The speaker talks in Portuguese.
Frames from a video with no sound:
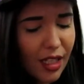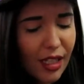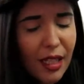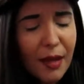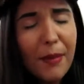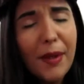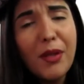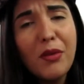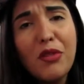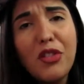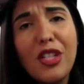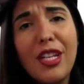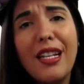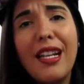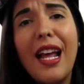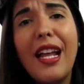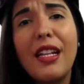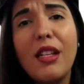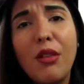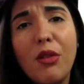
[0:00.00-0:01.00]
E também não
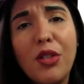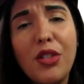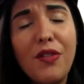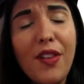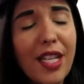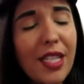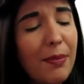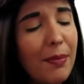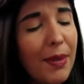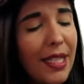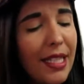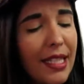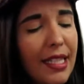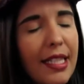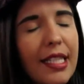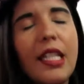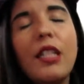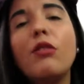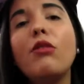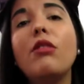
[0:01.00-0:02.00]
tinha nada que eu estivesse
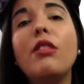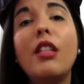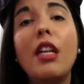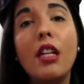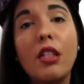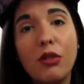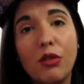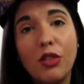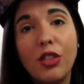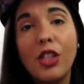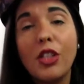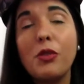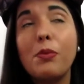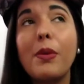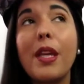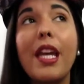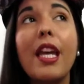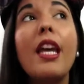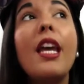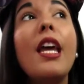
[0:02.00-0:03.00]
precisando tanto, gente.
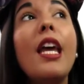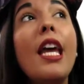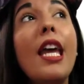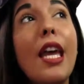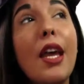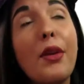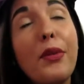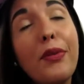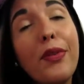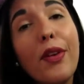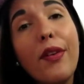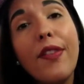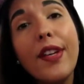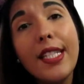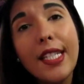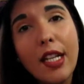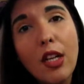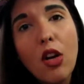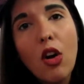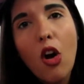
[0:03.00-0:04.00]
Porque eu não fico
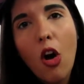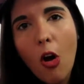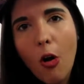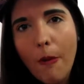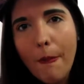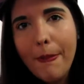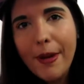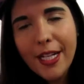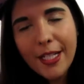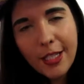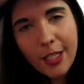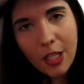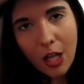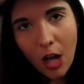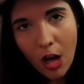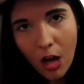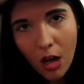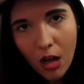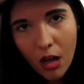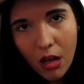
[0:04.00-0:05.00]
fazendo compra
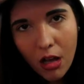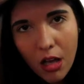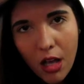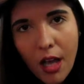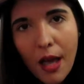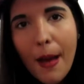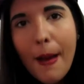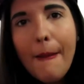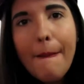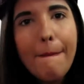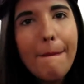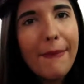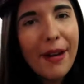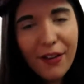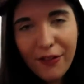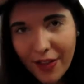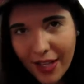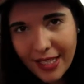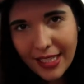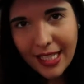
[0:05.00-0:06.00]
só
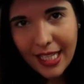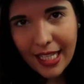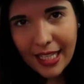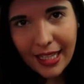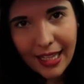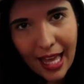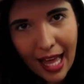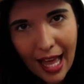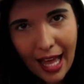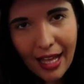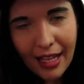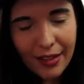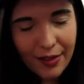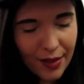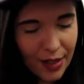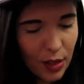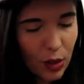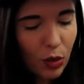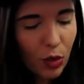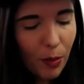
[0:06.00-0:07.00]
para fazer, tá?
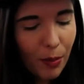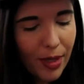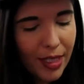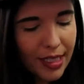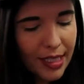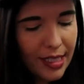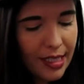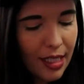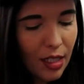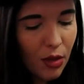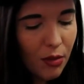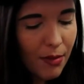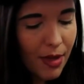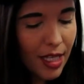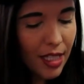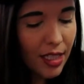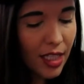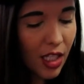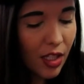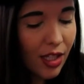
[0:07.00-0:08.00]
Às vezes eu tô precisando
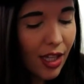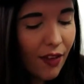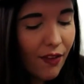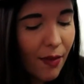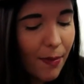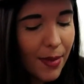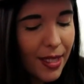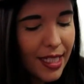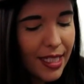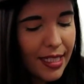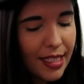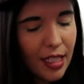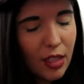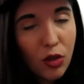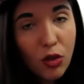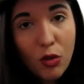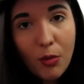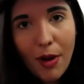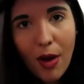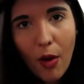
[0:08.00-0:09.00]
mesmo. E eu tava
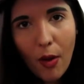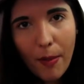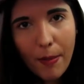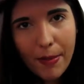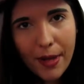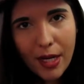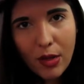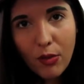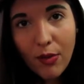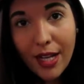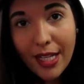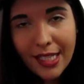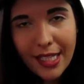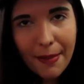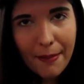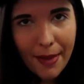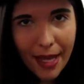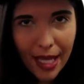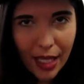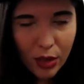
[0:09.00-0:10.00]
precisando de uma roupa pra ir num
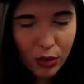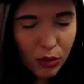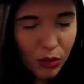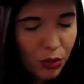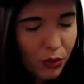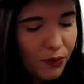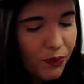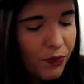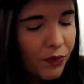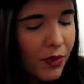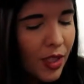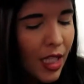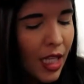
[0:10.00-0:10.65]
casamento.